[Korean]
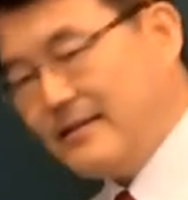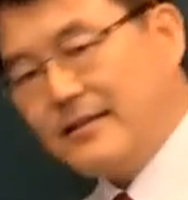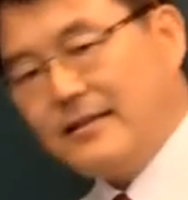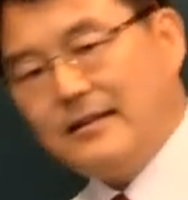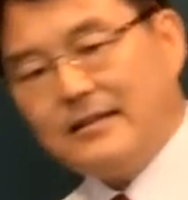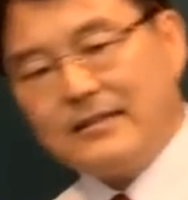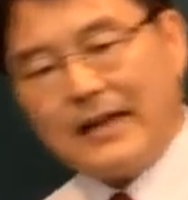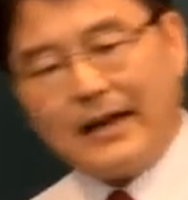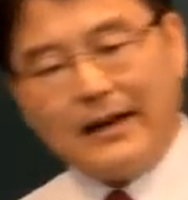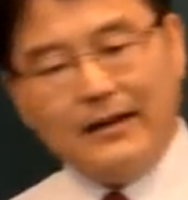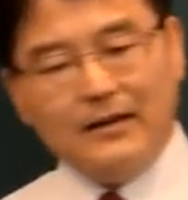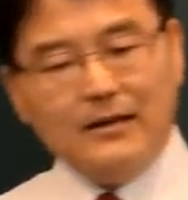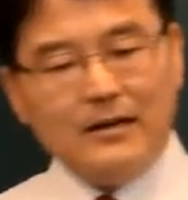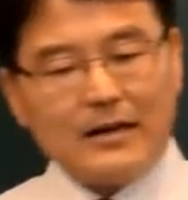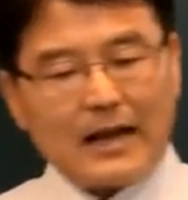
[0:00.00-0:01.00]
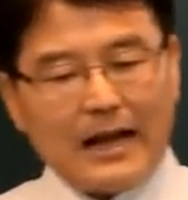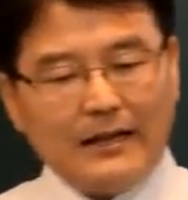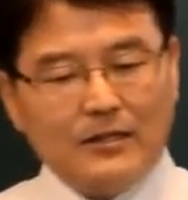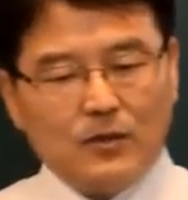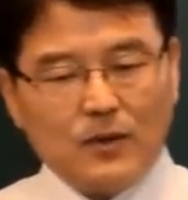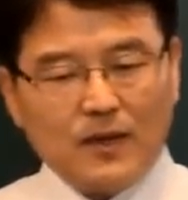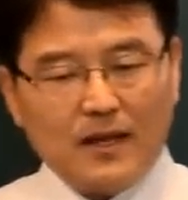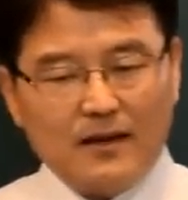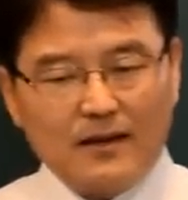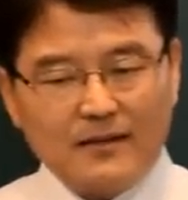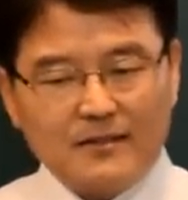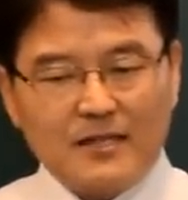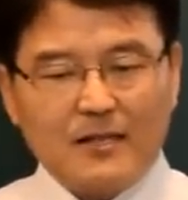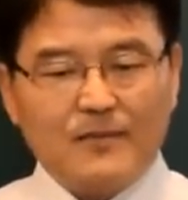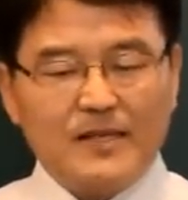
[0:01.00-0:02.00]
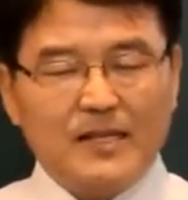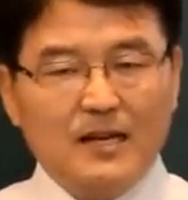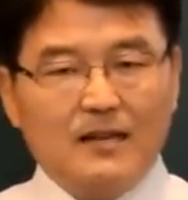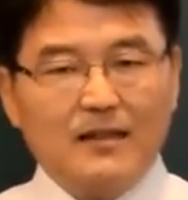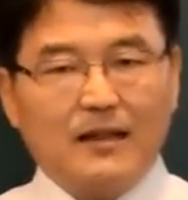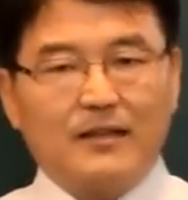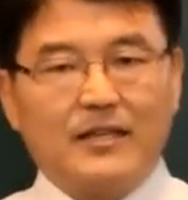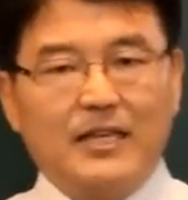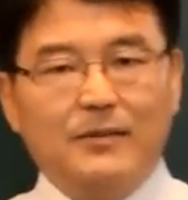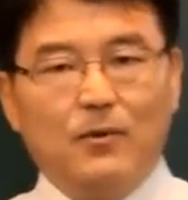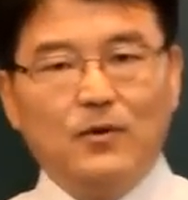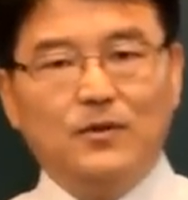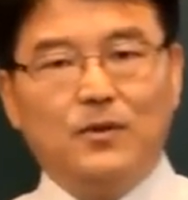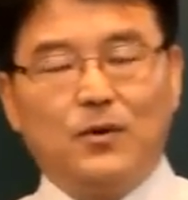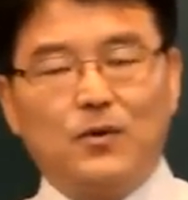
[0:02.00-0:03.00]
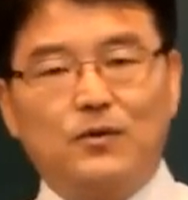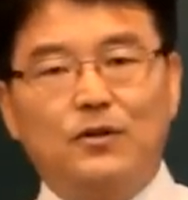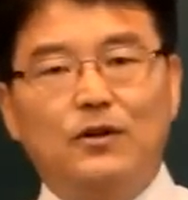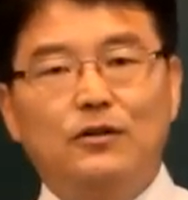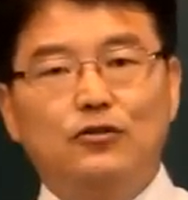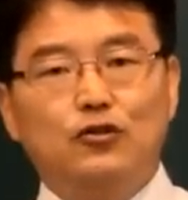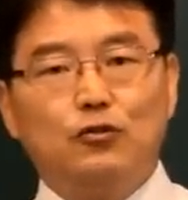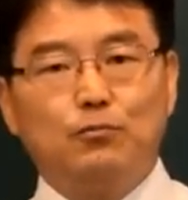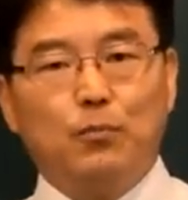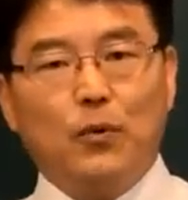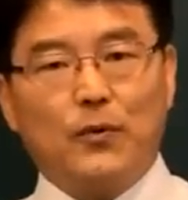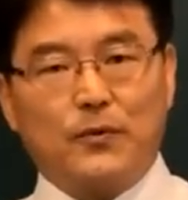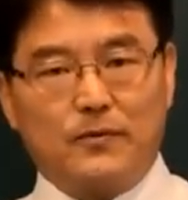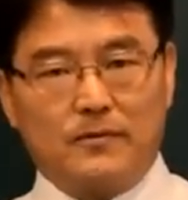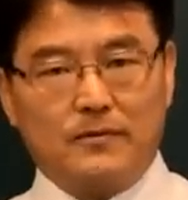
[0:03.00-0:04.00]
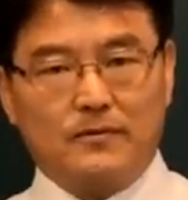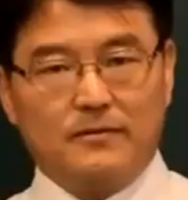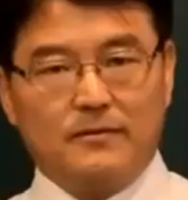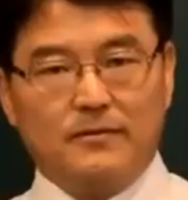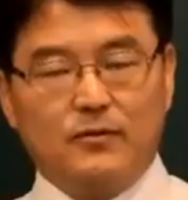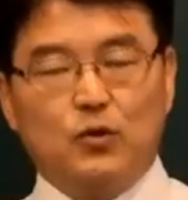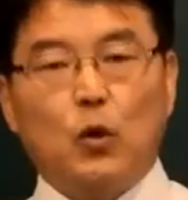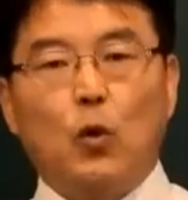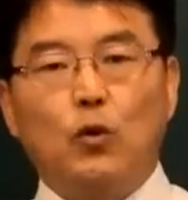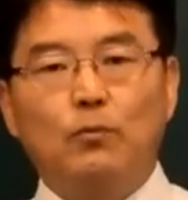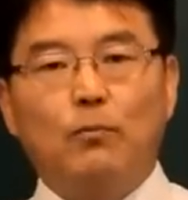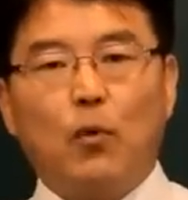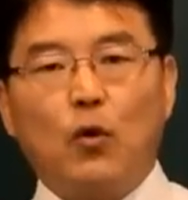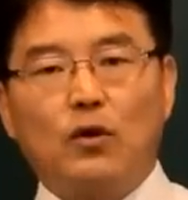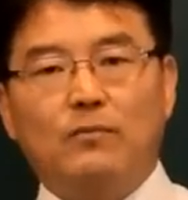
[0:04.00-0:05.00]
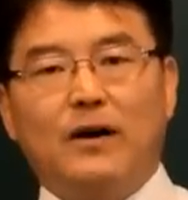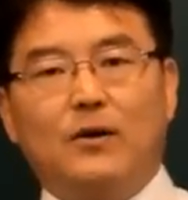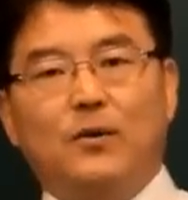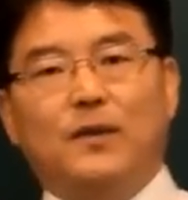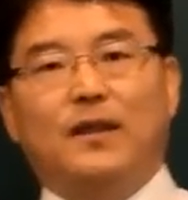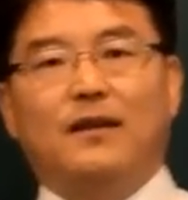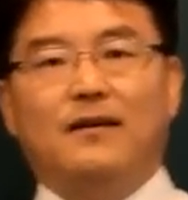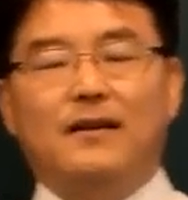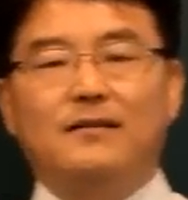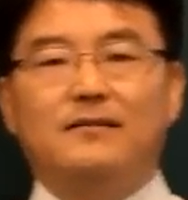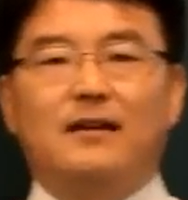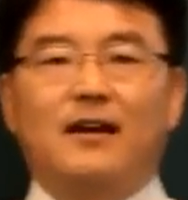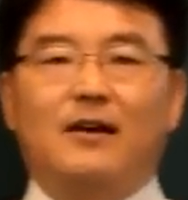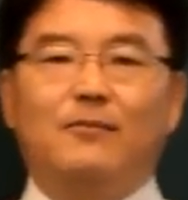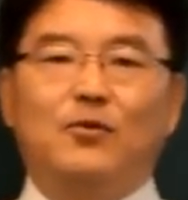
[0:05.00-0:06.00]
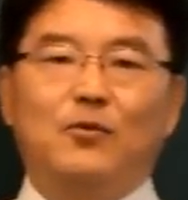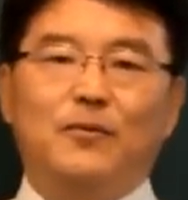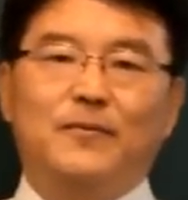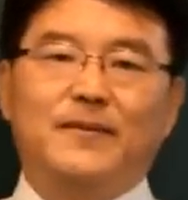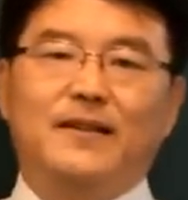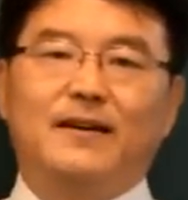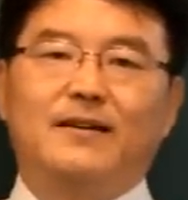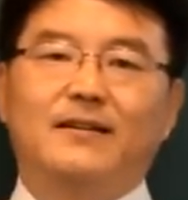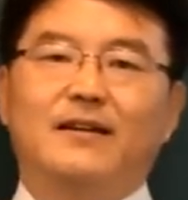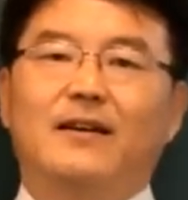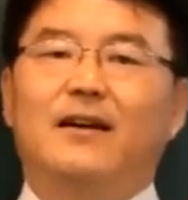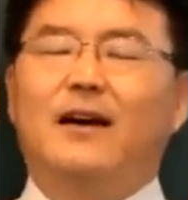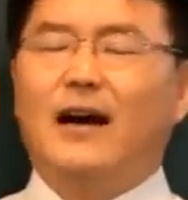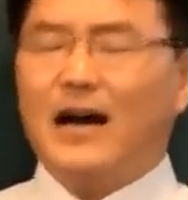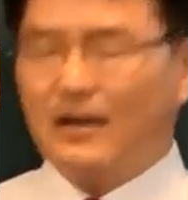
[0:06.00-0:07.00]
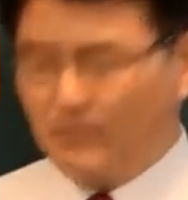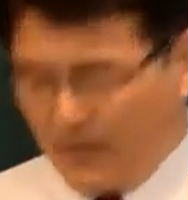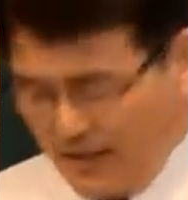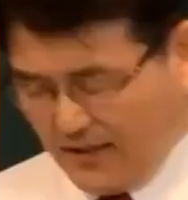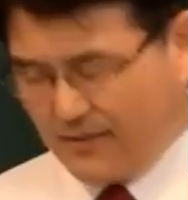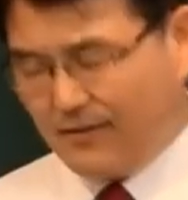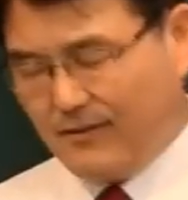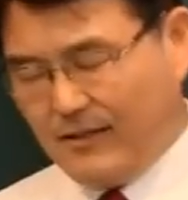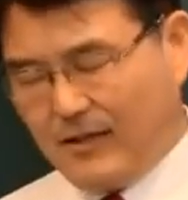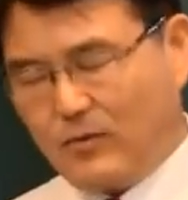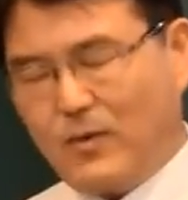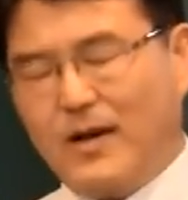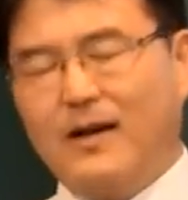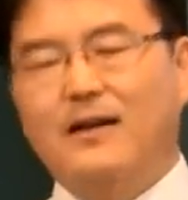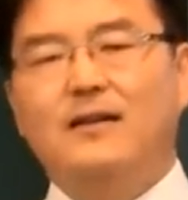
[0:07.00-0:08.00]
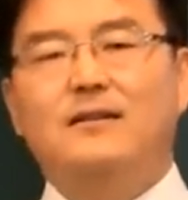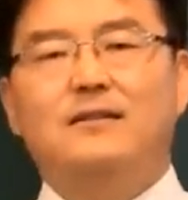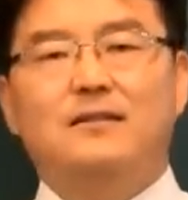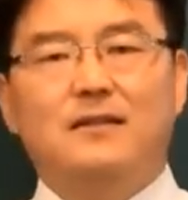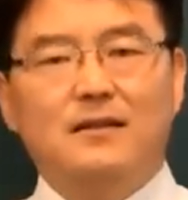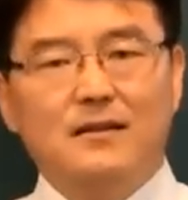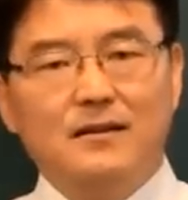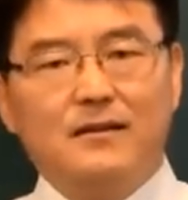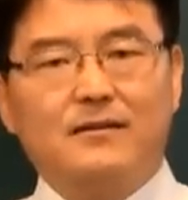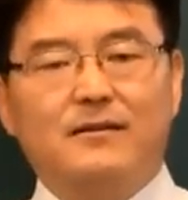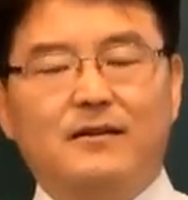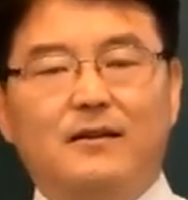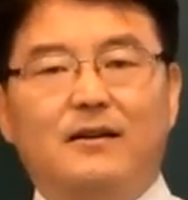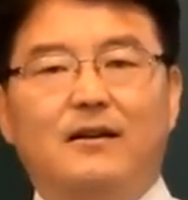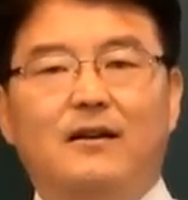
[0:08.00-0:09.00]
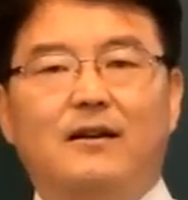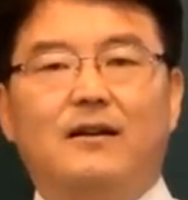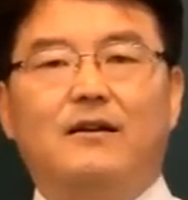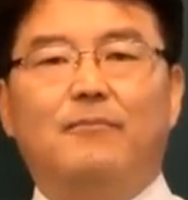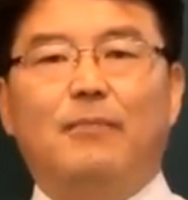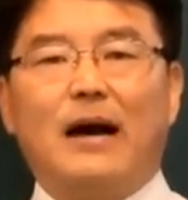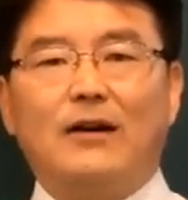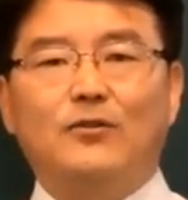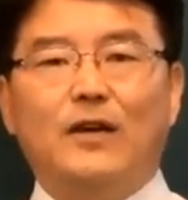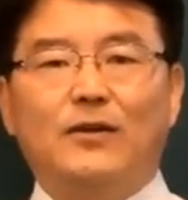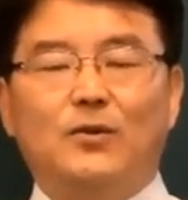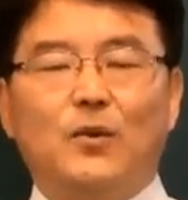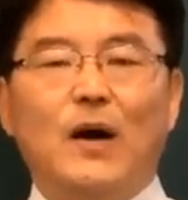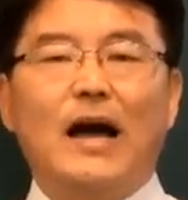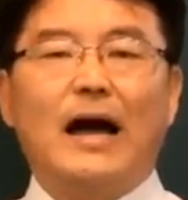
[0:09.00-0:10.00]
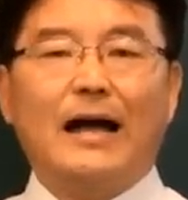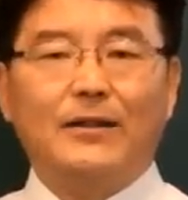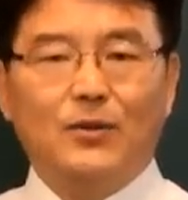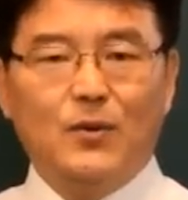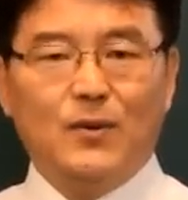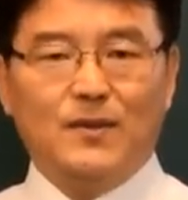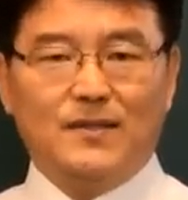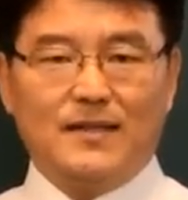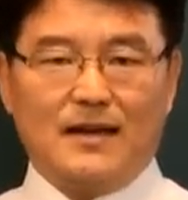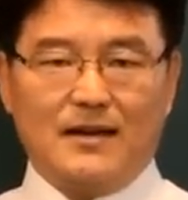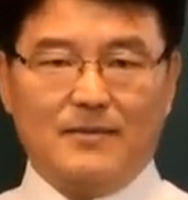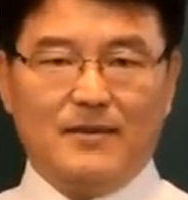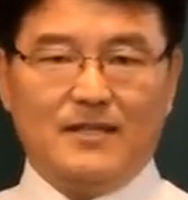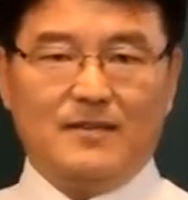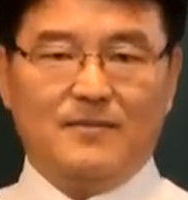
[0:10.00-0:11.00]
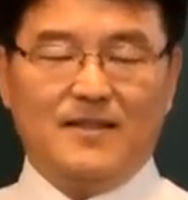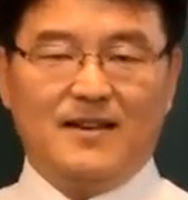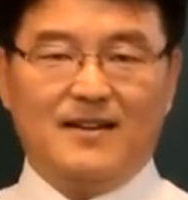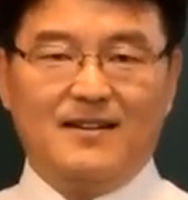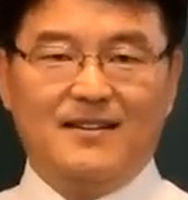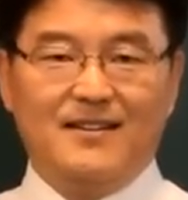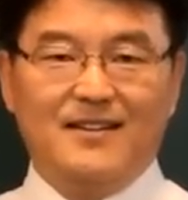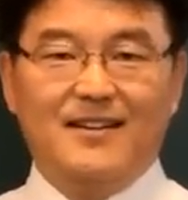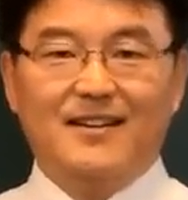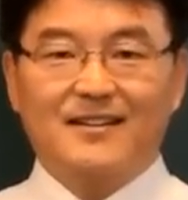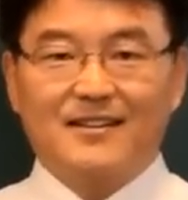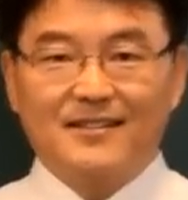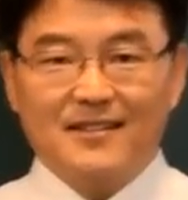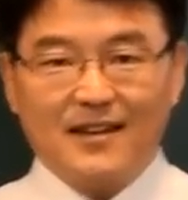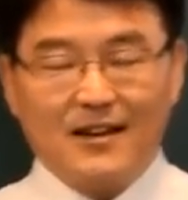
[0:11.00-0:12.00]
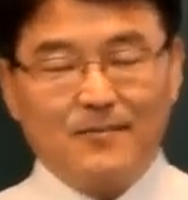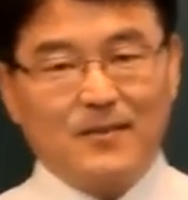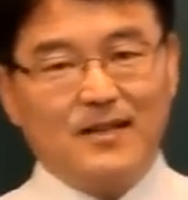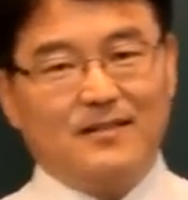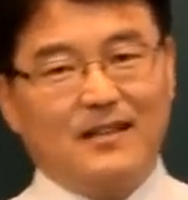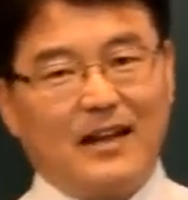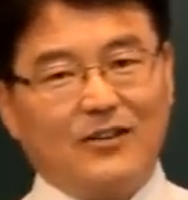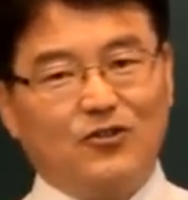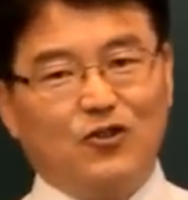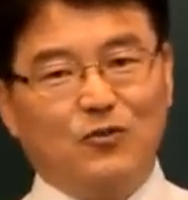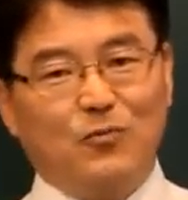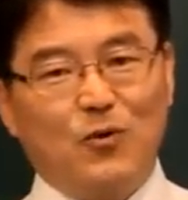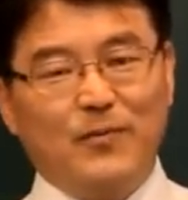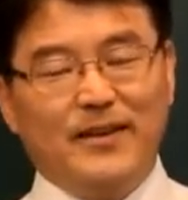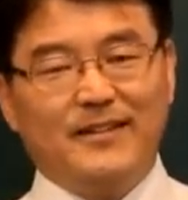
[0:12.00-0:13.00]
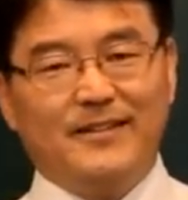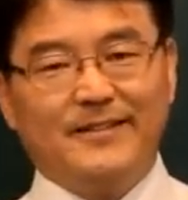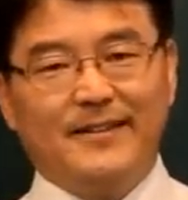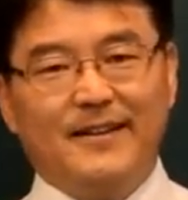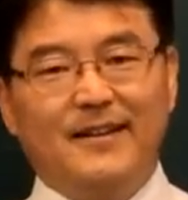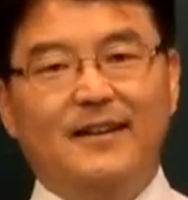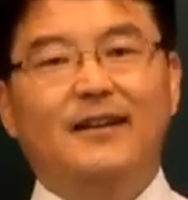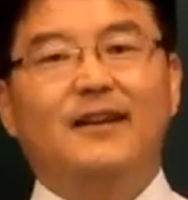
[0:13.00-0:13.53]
신을 잘 가지고 태어난 사람은 일단 기본적으로는 축복, 좋은 복을 받고 태어난 사람으로 봅니다. 아무리 능력과 실력을 방에도안 되는 사람이 있습니다. 그 사람들 사주를 보면은